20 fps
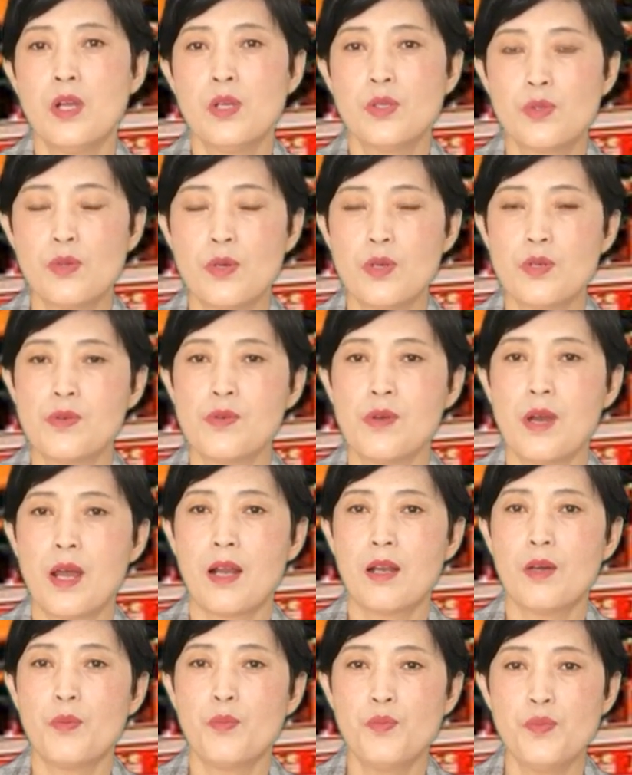做出
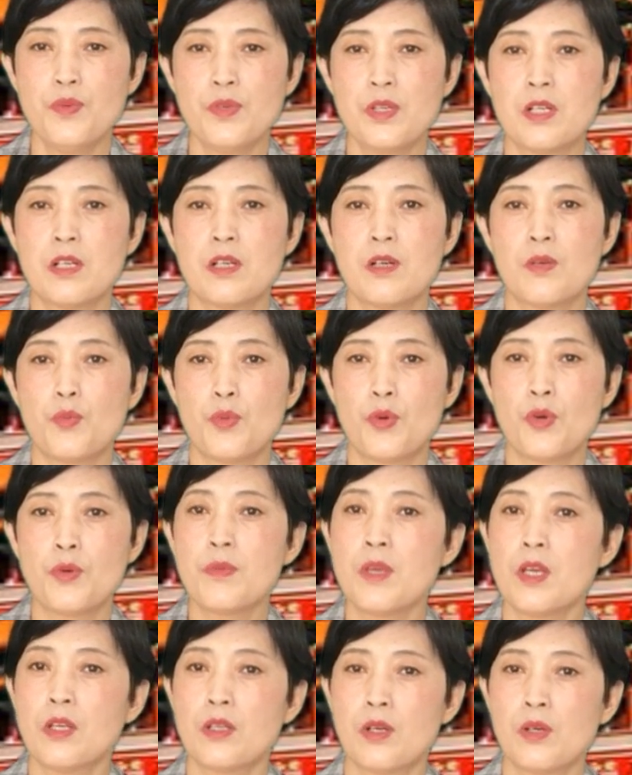来了不可磨
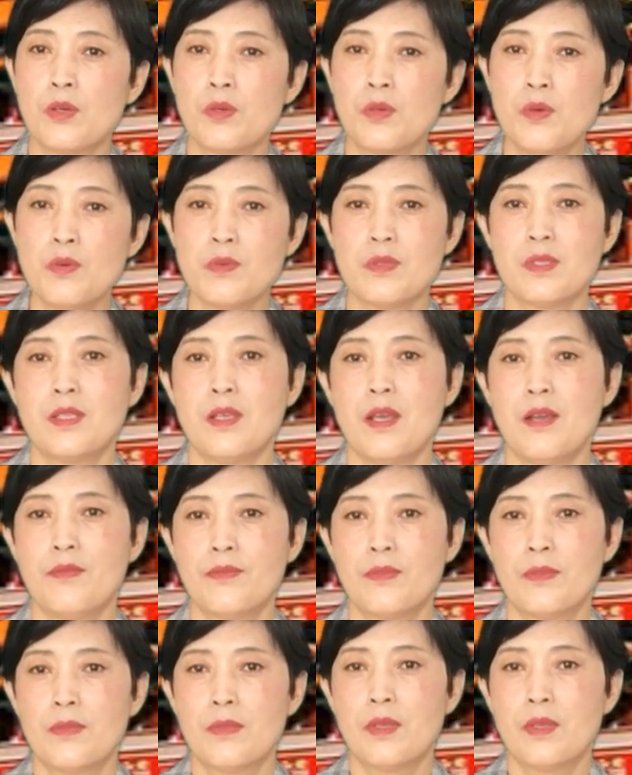灭的贡献。